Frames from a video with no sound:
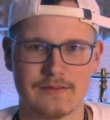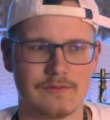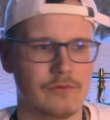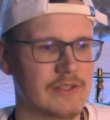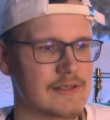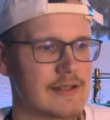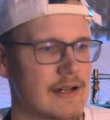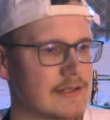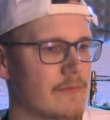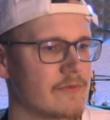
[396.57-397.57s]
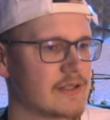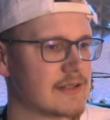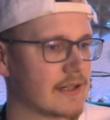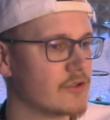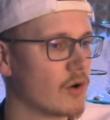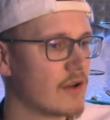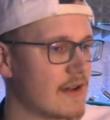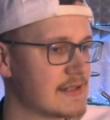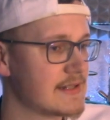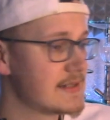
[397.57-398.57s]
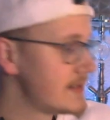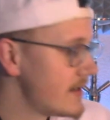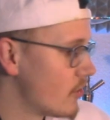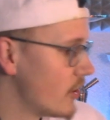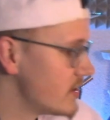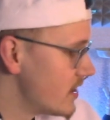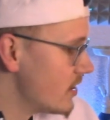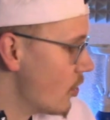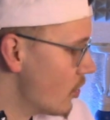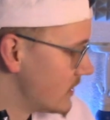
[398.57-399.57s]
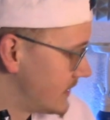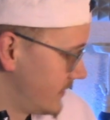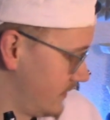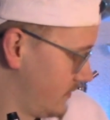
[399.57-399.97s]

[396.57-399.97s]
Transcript: wo wir gesagt haben, wie gesagt, Junge, was ist denn heute los?